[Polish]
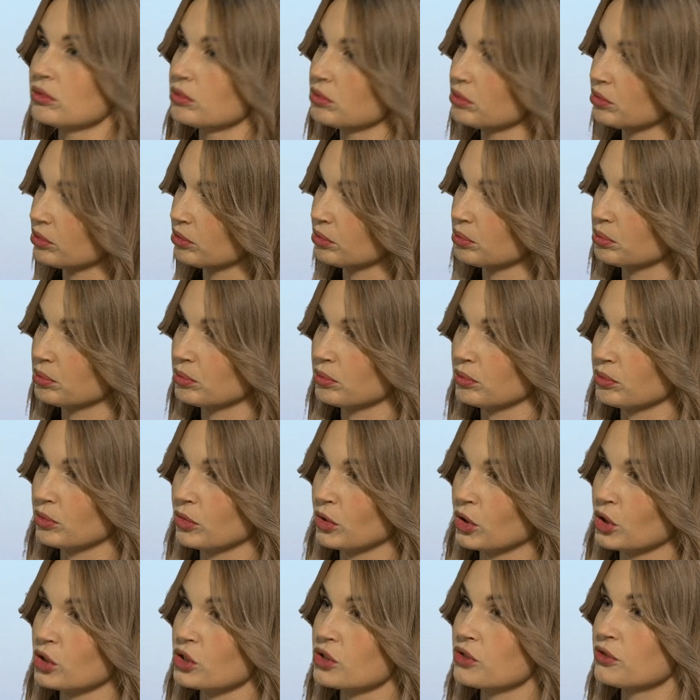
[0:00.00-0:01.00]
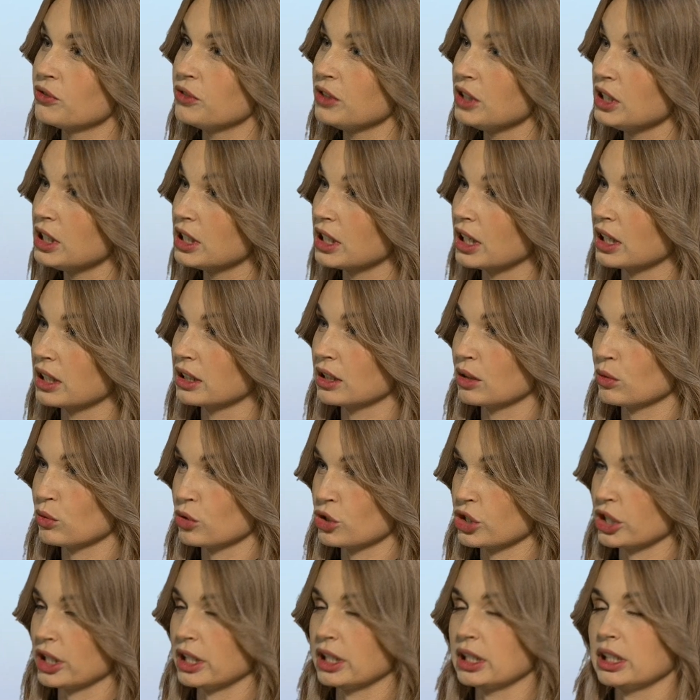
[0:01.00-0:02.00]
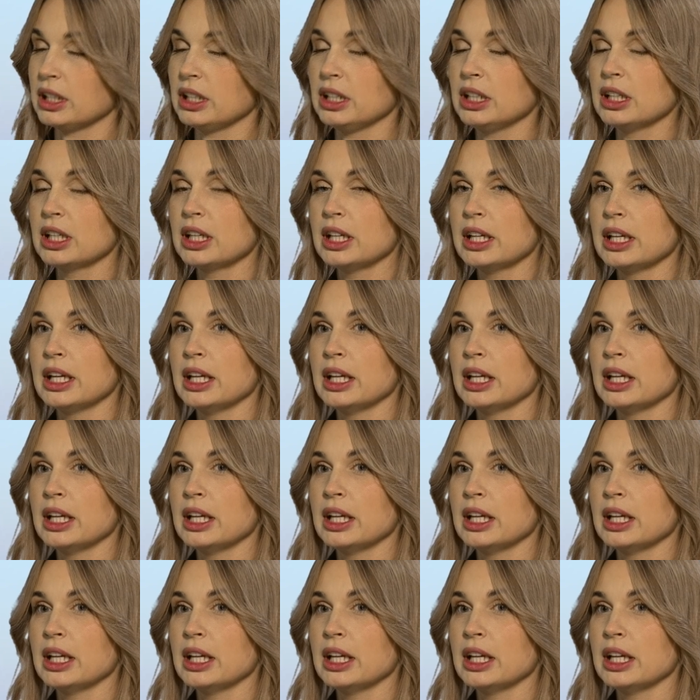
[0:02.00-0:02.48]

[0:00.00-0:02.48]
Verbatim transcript: mm, rozwija na uczelni.